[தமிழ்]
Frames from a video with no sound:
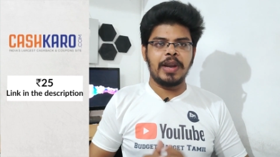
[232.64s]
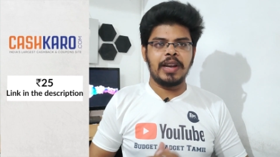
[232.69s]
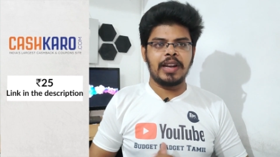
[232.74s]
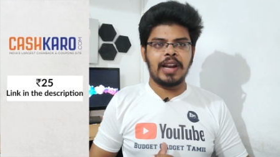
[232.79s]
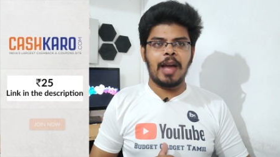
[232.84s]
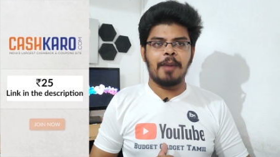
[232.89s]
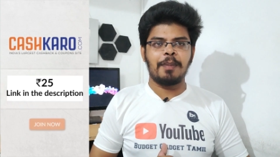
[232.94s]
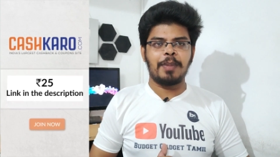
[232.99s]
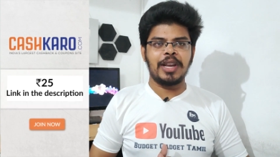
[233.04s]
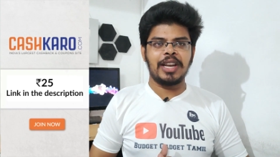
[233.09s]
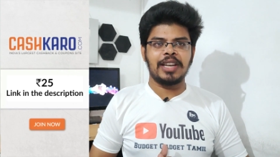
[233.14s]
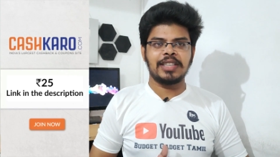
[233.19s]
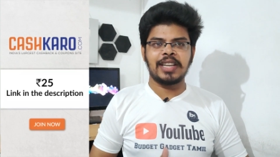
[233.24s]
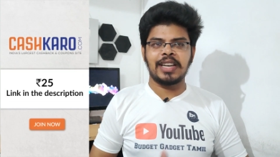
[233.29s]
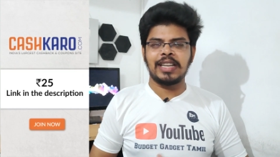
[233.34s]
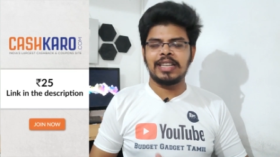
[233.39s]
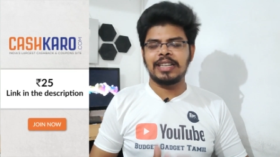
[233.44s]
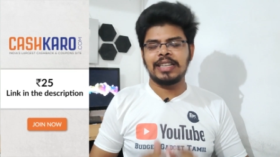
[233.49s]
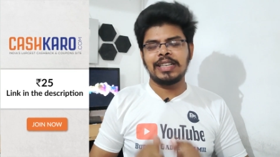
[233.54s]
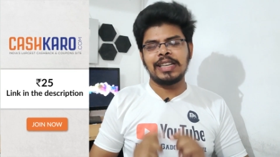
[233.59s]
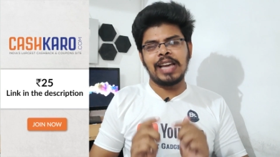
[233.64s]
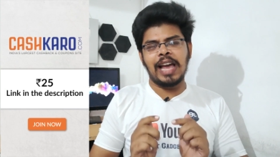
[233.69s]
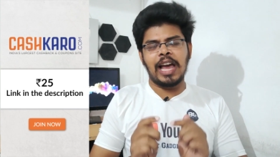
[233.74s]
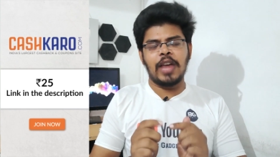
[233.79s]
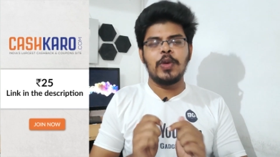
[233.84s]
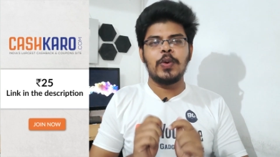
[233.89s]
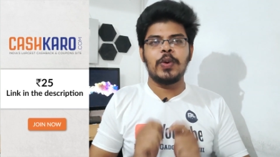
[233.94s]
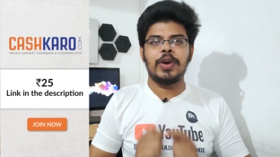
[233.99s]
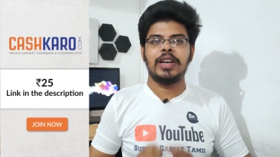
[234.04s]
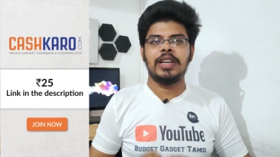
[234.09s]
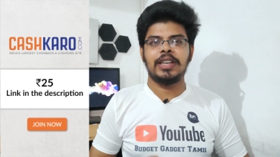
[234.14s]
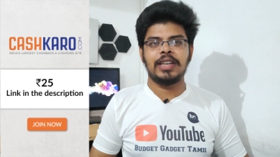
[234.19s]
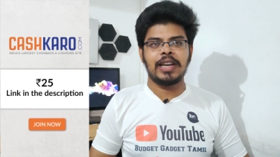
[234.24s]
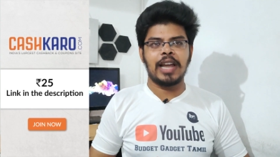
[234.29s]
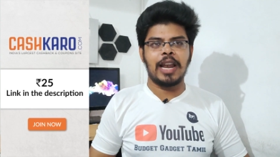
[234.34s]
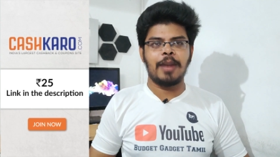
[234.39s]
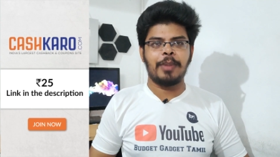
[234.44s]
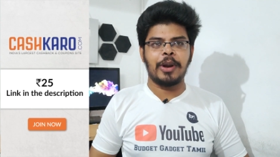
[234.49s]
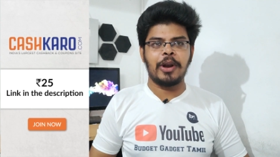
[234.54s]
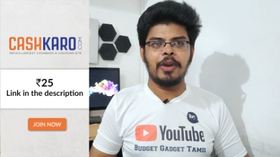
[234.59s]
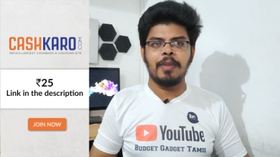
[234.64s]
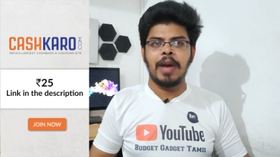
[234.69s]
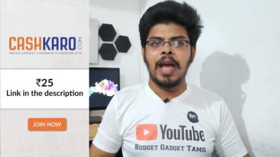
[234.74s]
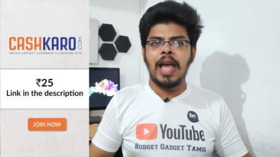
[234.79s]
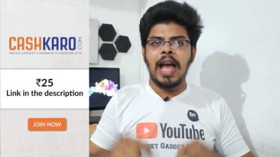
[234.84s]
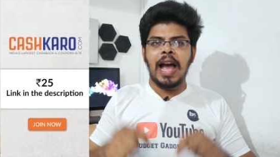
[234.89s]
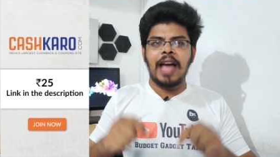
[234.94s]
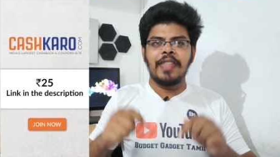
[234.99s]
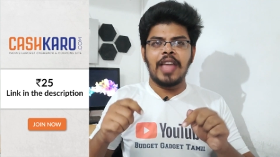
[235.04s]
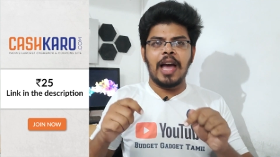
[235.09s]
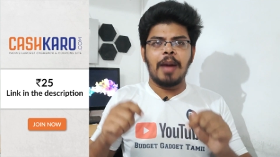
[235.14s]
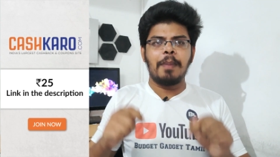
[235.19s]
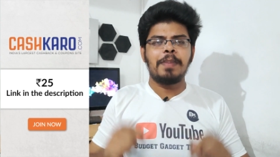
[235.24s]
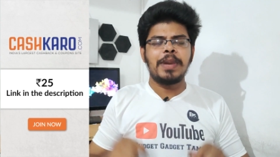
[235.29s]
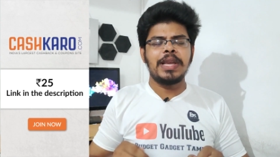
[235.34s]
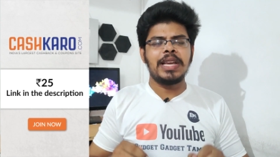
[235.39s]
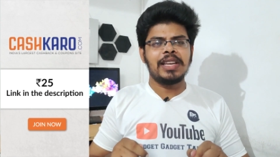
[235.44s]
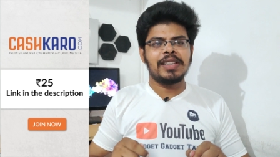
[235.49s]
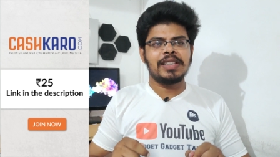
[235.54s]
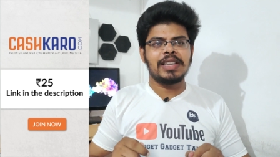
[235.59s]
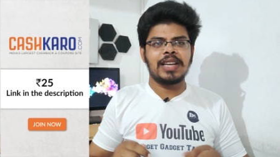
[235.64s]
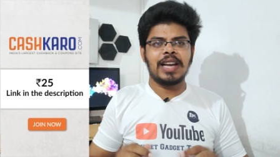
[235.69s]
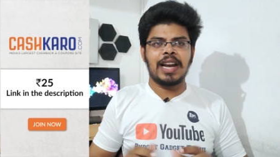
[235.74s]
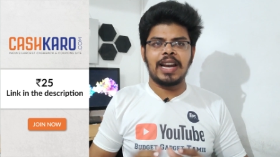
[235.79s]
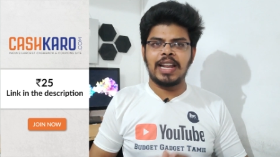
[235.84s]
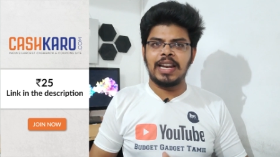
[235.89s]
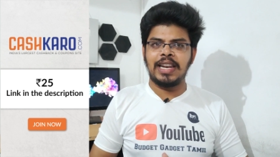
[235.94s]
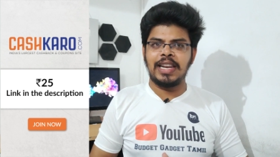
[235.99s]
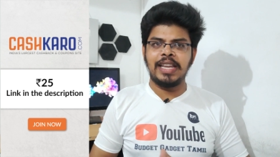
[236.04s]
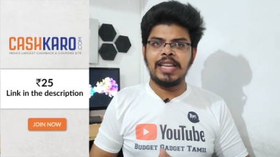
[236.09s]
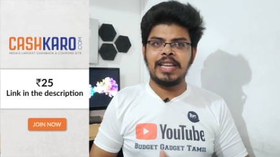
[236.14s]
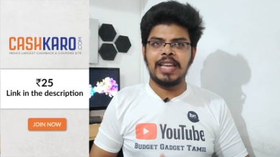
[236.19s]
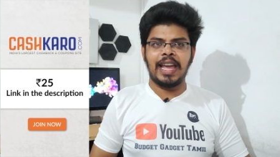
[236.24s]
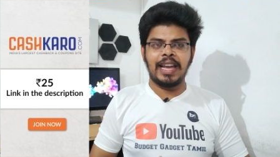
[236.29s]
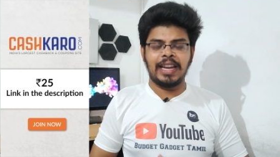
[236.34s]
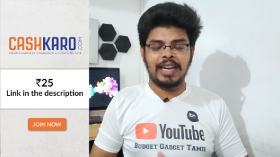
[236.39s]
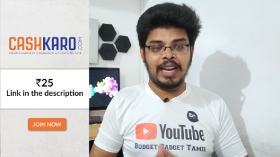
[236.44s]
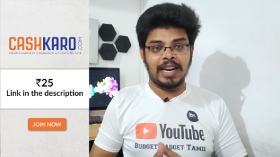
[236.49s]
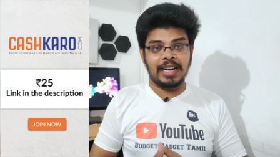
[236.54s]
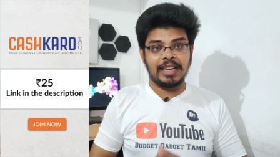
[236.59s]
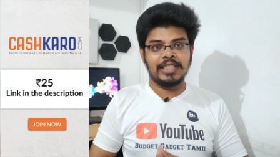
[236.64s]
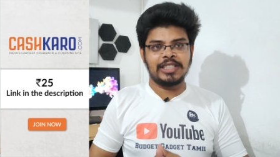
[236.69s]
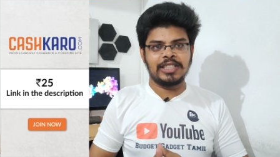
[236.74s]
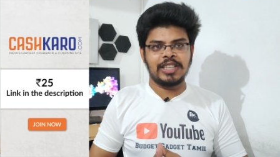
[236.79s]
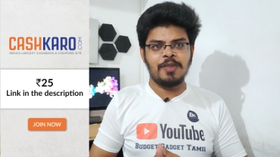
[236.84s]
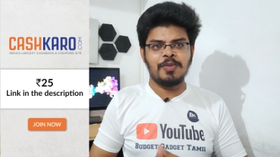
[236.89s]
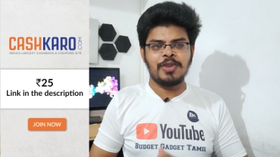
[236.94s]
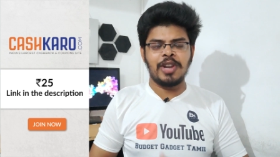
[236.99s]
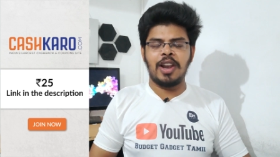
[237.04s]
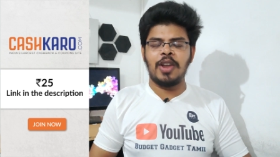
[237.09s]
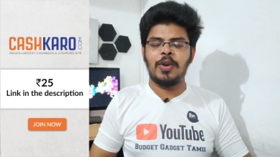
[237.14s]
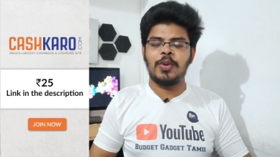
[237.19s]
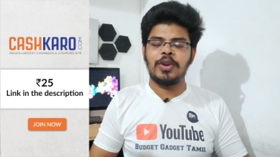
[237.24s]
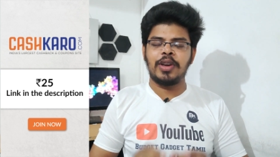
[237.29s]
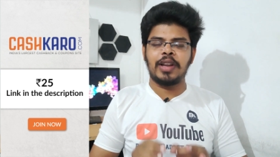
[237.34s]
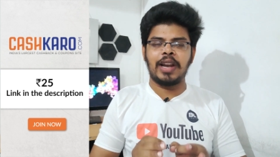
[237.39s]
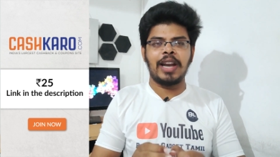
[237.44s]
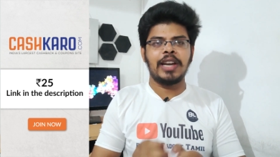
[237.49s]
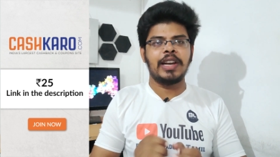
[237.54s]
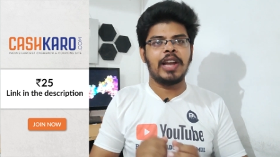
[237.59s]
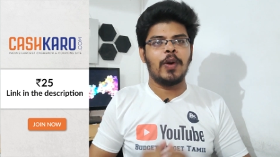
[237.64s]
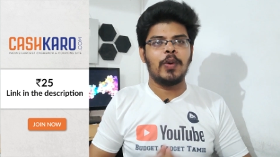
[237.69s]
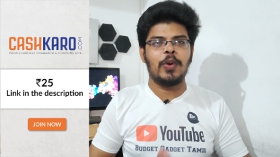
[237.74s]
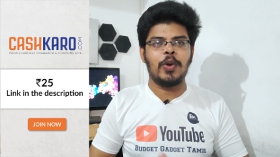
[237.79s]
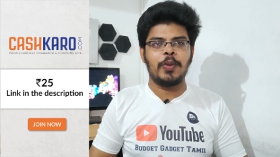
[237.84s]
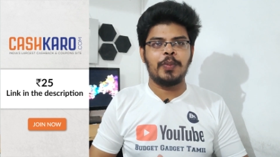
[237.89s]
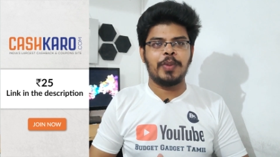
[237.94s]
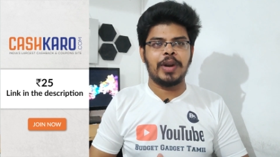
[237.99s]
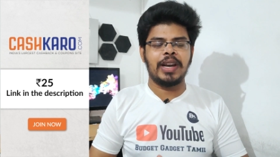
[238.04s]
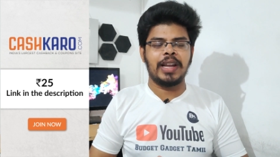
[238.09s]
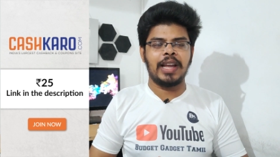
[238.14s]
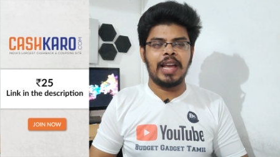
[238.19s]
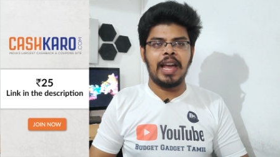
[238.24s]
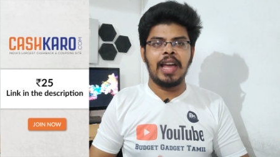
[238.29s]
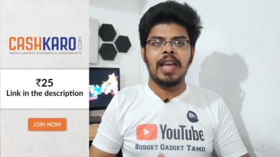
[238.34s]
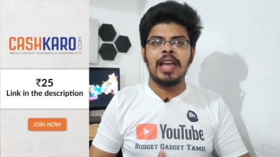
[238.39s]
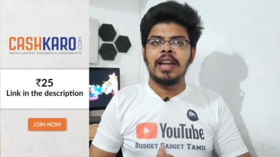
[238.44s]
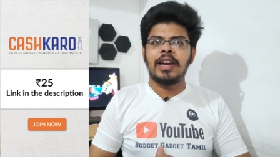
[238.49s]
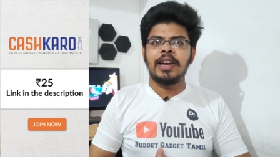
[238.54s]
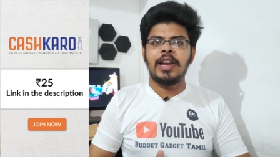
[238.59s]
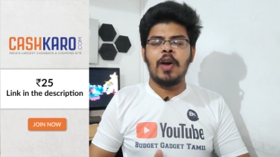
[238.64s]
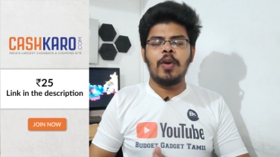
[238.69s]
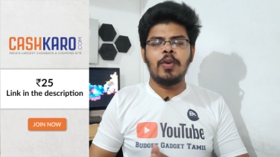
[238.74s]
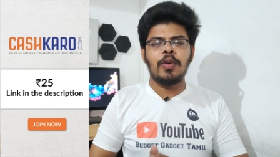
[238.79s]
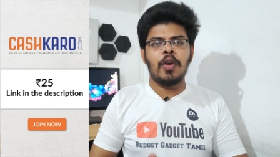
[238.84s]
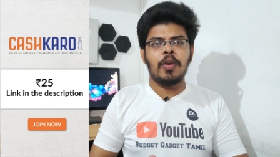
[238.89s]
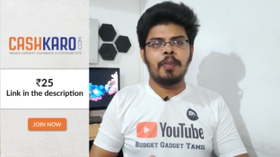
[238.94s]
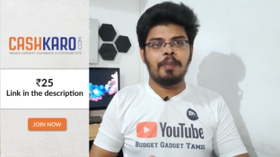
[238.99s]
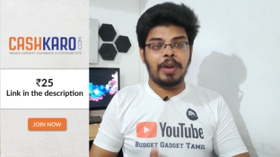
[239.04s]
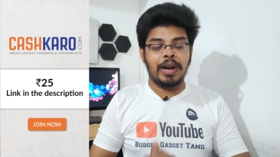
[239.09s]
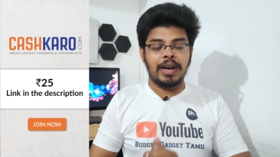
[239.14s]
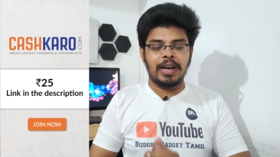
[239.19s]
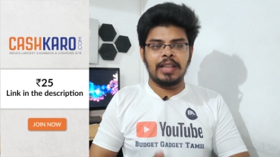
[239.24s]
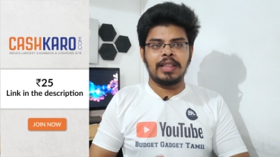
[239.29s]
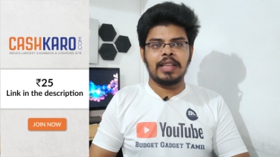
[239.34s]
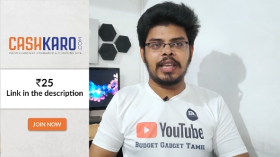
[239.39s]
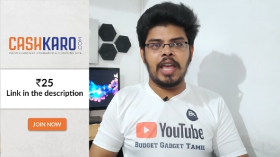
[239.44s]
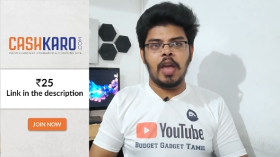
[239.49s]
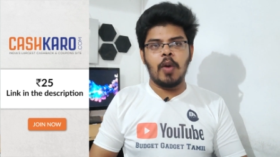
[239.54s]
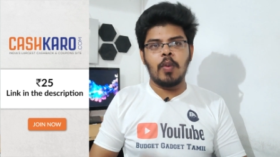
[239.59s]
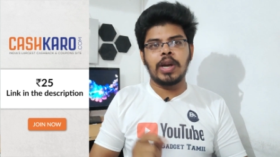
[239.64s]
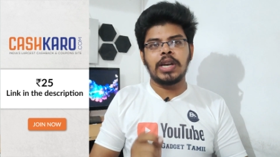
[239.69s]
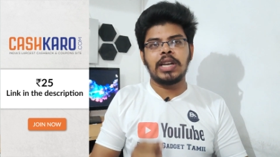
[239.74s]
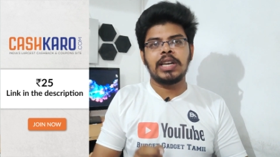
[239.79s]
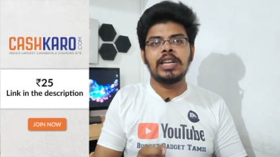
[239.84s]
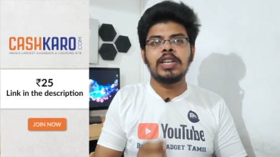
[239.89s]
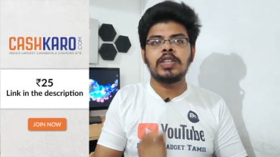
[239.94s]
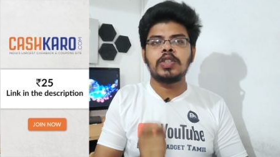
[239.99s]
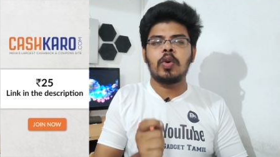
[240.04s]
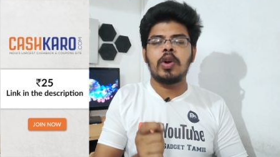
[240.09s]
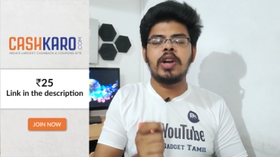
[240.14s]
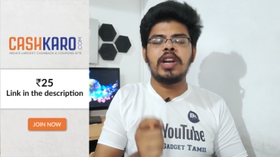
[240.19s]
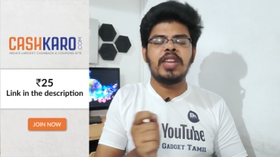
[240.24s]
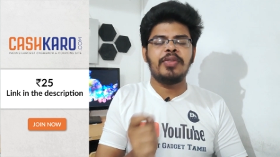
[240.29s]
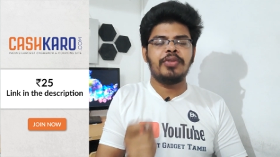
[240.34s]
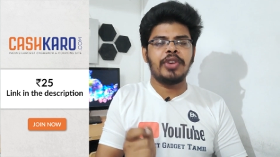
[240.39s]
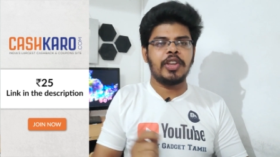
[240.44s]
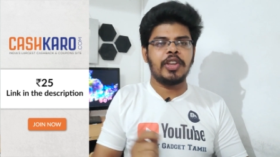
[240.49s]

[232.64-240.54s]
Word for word: அப்படின்ற அப்ளிகேஷன் இருக்குது அது உங்களுக்கு ஹெல்ப் பண்ணும் அந்த அப்ளிகேஷனுக்கான லிங்க்கை கீழே டிஸ்கிரிப்ஷனில் கொடுக்குறேன் டவுன்லோட் பண்ணுங்கள் டவுன்லோட் பண்ணுறதுக்கே உங்களுக்கு டுவெண்ட்டி